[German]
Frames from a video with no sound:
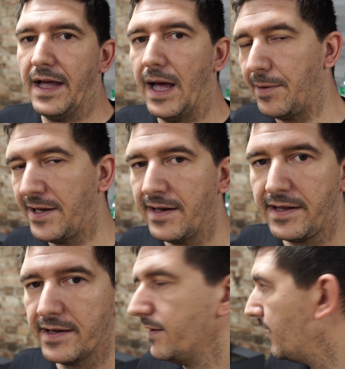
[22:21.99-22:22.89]
Habe ich
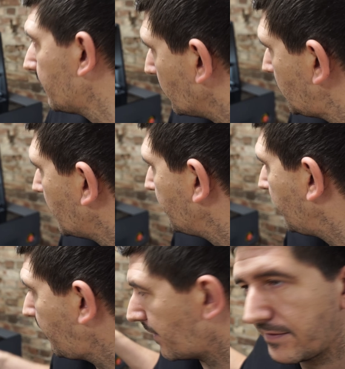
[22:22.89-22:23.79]
nicht, ist auch nicht schlimm.
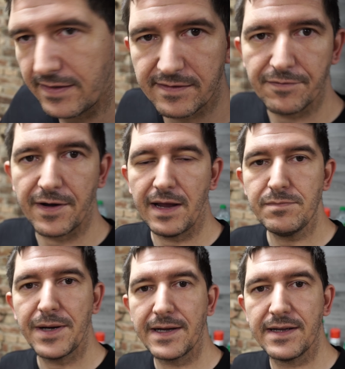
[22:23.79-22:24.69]
Ich werde das jetzt einfach
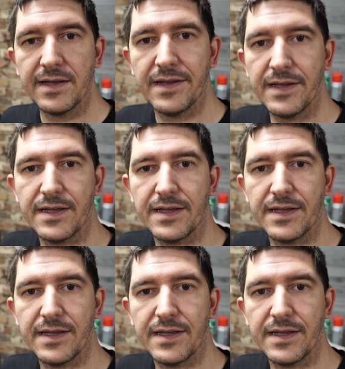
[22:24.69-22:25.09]
reinpacken,